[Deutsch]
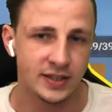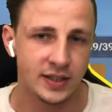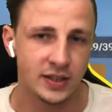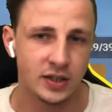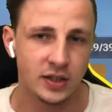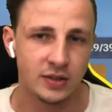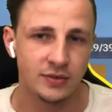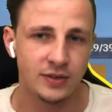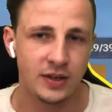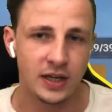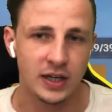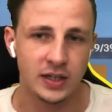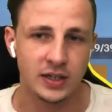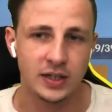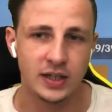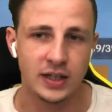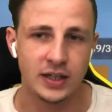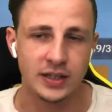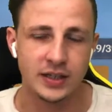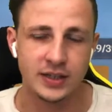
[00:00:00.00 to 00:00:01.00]
andere
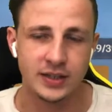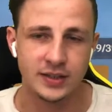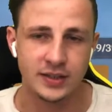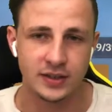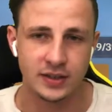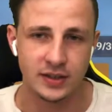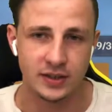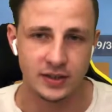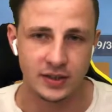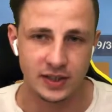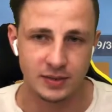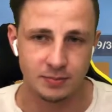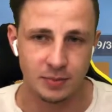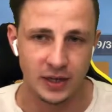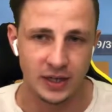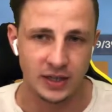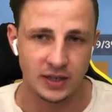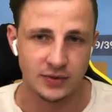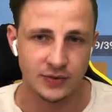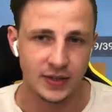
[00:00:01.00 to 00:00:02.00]
wären halt, äh, das
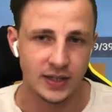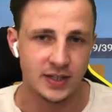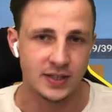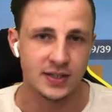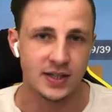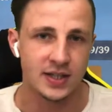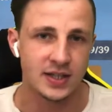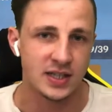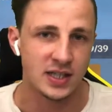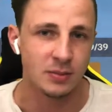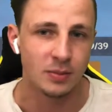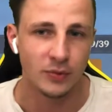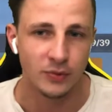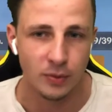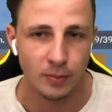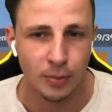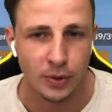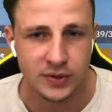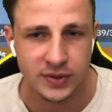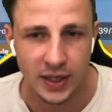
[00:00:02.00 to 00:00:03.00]
beides wären Sets, die man
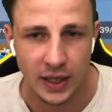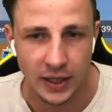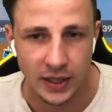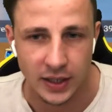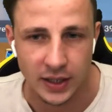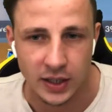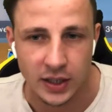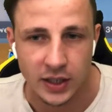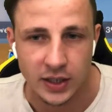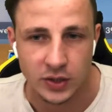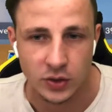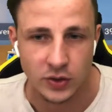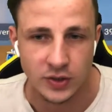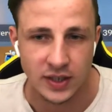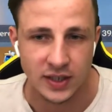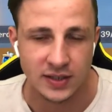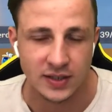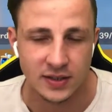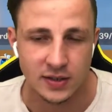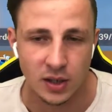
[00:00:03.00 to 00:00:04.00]
von Bossgegnern kriegt. Und
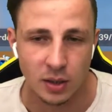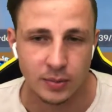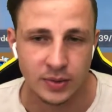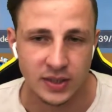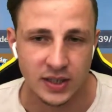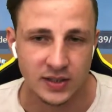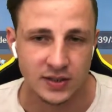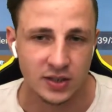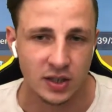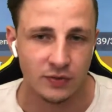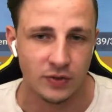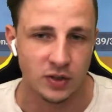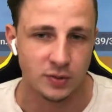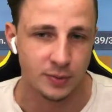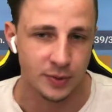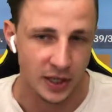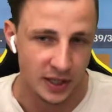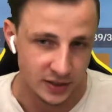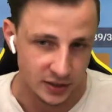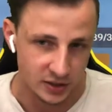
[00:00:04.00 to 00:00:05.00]
das ist, glaube ich, das Set, was
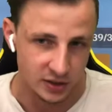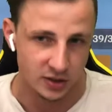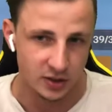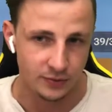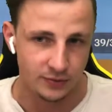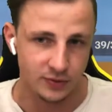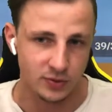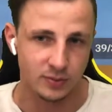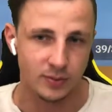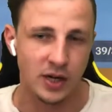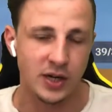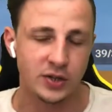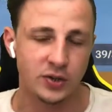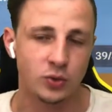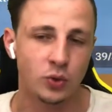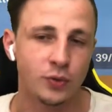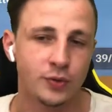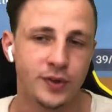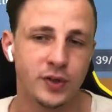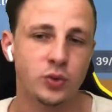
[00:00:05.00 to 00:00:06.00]
man alternativ zum alten
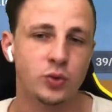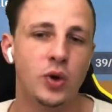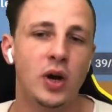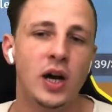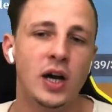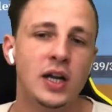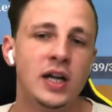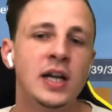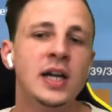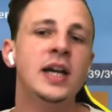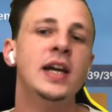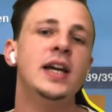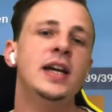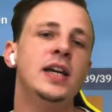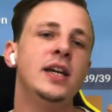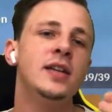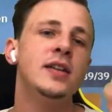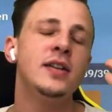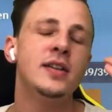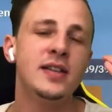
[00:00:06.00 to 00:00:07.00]
Hofritual
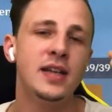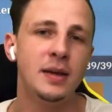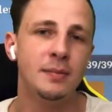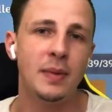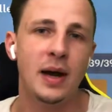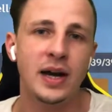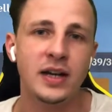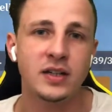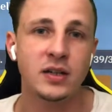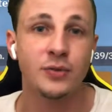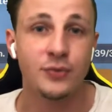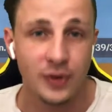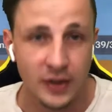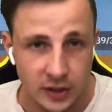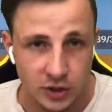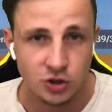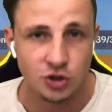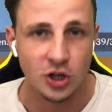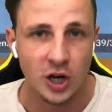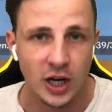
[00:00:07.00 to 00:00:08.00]
in dem
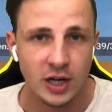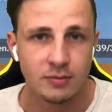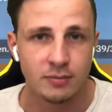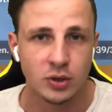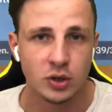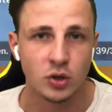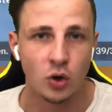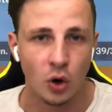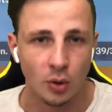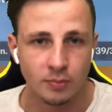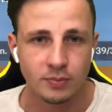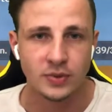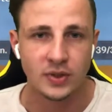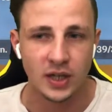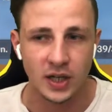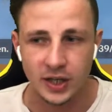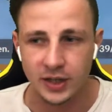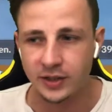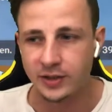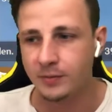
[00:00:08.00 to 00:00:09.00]
Artefaktschrein bekommen
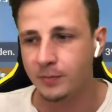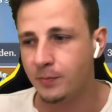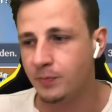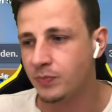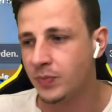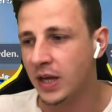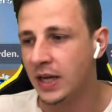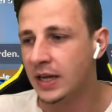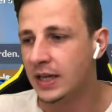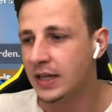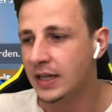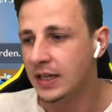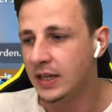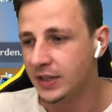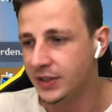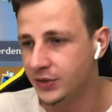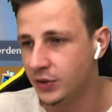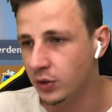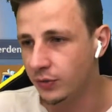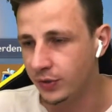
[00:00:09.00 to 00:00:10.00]
kann.
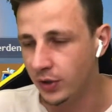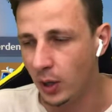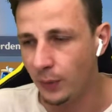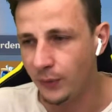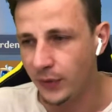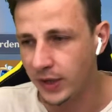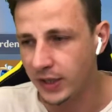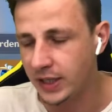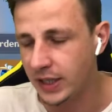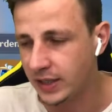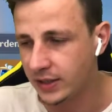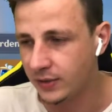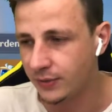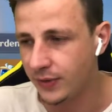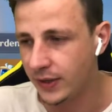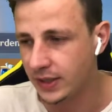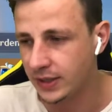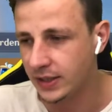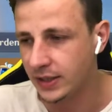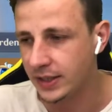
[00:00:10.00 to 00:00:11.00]
So, wir opfern die
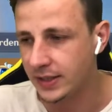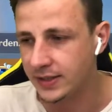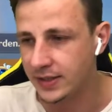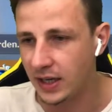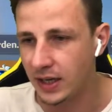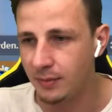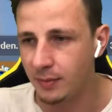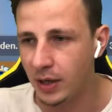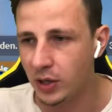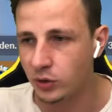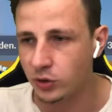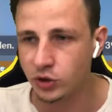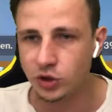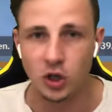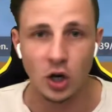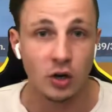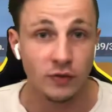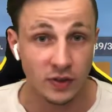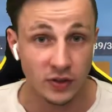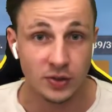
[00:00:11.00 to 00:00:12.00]
Artefakte jetzt einmal und
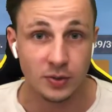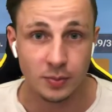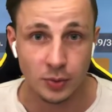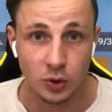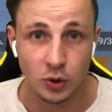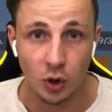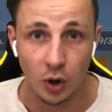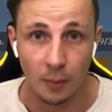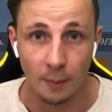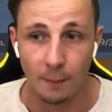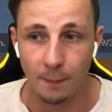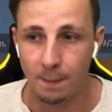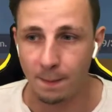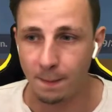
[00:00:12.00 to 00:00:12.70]
schauen, was wir bekommen.